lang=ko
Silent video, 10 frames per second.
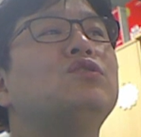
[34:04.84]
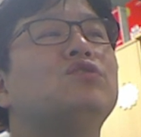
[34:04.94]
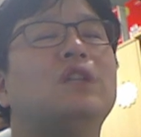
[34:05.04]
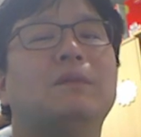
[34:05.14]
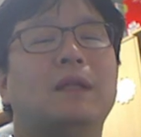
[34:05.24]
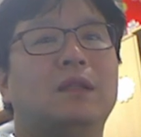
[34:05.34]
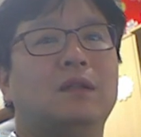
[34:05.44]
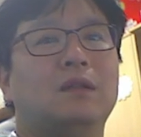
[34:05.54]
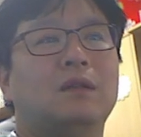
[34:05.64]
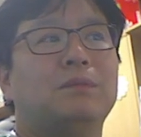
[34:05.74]
주사
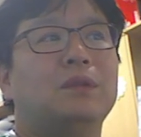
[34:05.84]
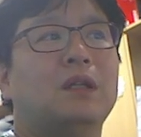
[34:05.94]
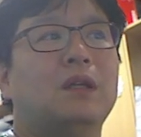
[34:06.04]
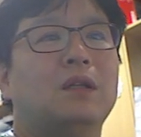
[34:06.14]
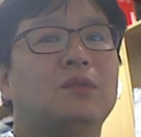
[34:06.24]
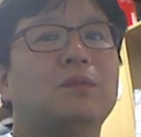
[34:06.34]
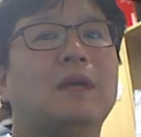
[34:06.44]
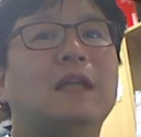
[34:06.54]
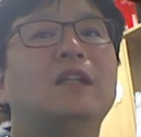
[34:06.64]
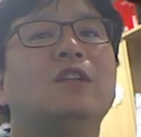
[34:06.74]
맞는 것보다 좀
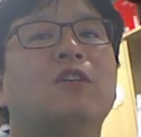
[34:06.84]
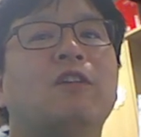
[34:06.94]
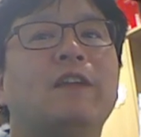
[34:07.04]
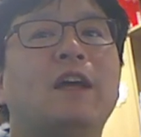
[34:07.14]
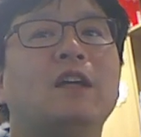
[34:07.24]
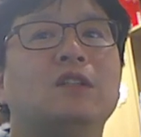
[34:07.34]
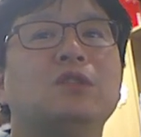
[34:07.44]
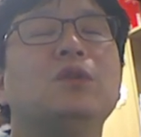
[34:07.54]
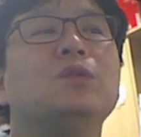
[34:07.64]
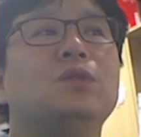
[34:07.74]
가늘거나 그
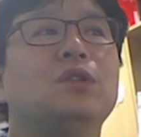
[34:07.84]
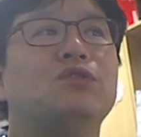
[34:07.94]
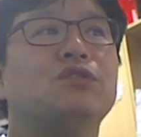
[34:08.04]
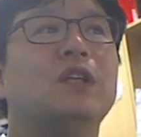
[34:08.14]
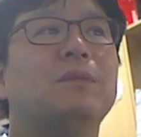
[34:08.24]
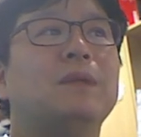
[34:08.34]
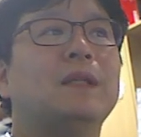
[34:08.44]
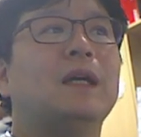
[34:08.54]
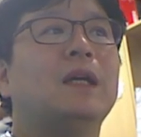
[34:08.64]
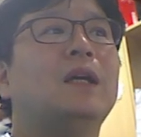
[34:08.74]
정도의
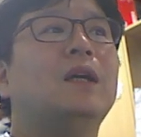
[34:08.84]
두께입니다.